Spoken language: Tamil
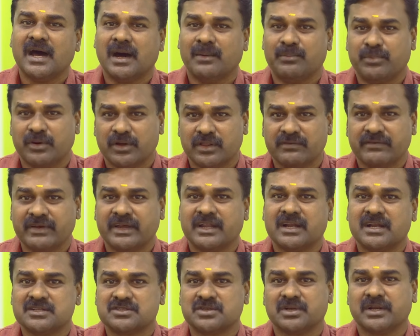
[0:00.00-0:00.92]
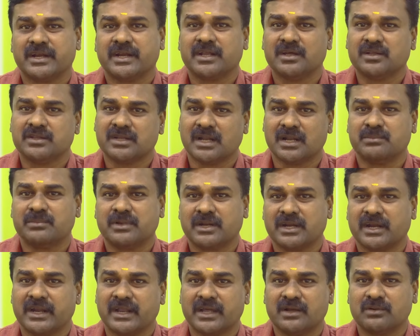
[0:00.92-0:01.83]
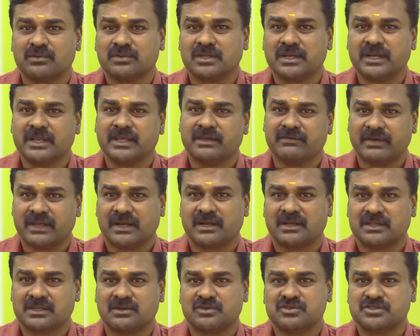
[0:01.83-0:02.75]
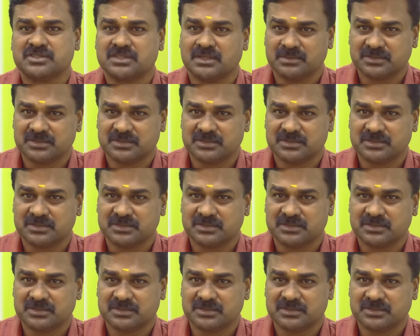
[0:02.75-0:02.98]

அப்போ அதை வேணான்னு சொல்லிவிட்டு நண்பர்கிட்டே கொடுத்துட்டு நீங்கள் வேறு இடத்துல வச்சு இந்த